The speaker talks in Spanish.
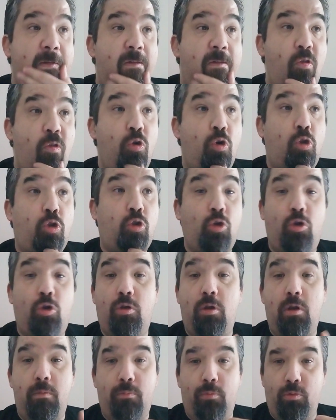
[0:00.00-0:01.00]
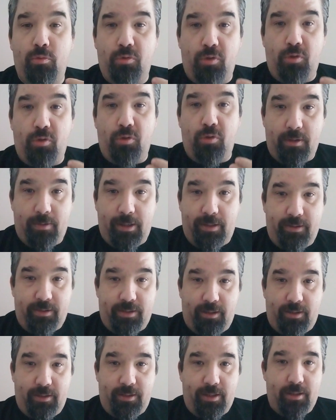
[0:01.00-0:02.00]
No todo el mundo te va a
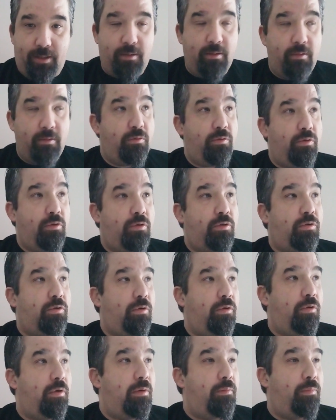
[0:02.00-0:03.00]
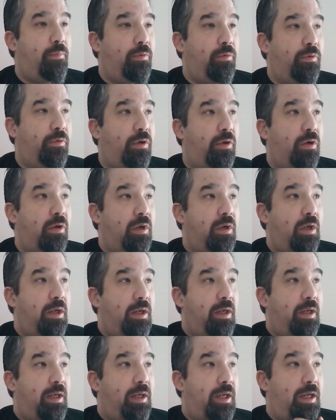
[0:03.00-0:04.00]
entender, no todo el mundo
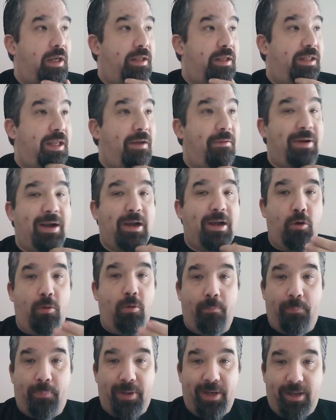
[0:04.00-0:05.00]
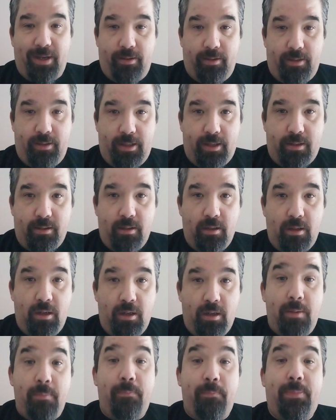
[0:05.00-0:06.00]
eh, te va a comprender,
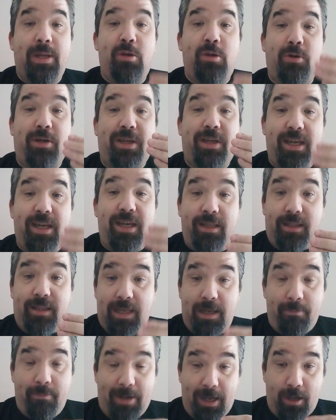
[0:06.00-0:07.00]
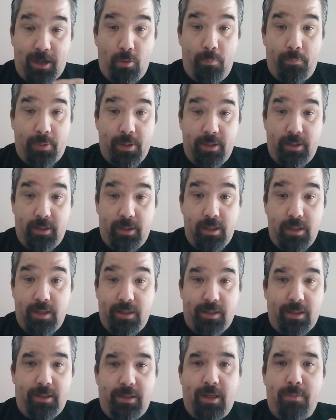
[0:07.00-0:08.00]
pero quien te va a comprender y
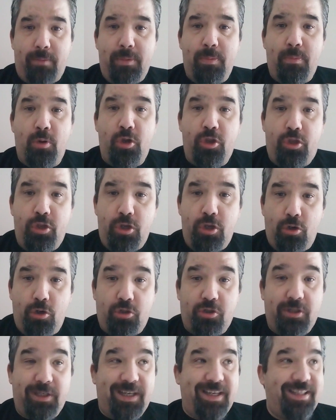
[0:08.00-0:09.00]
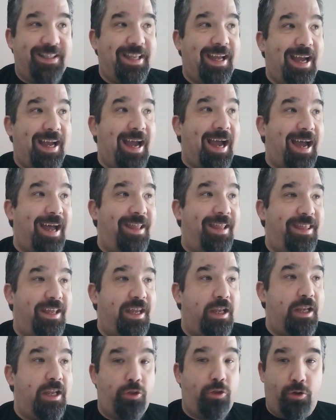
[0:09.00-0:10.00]
entender mismo es Dios que está
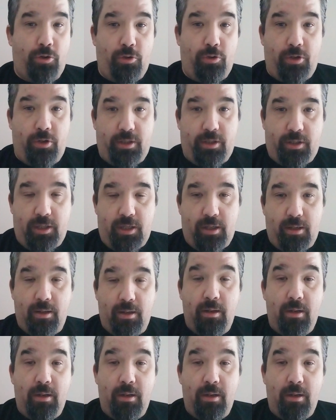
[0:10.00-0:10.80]
adentro de ti.